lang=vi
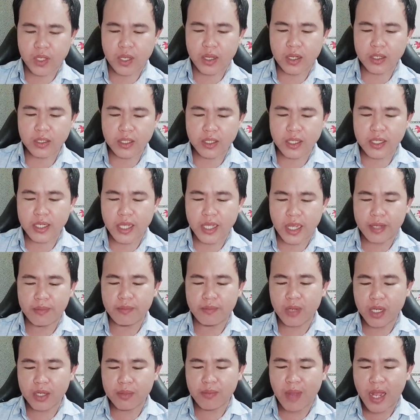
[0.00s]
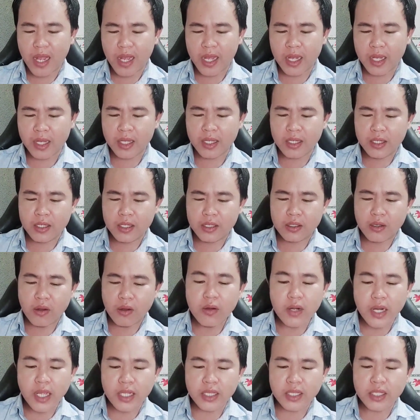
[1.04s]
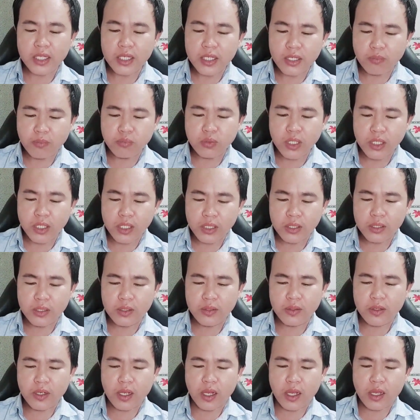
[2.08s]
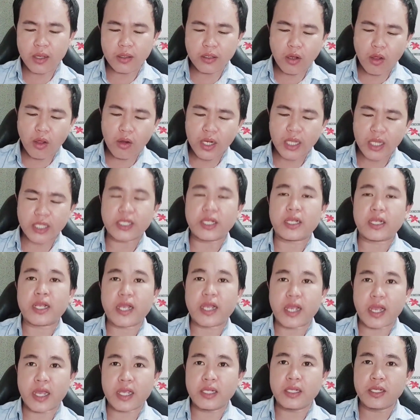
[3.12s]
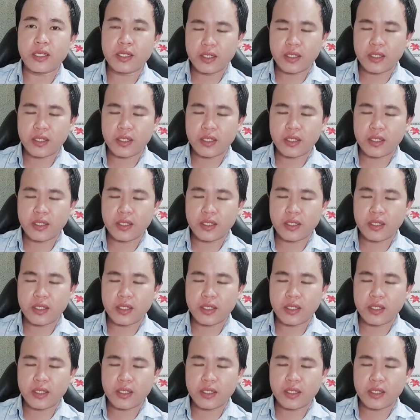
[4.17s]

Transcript: à, thì ngày 13 nó là tiết đông chí à, nó là trực khai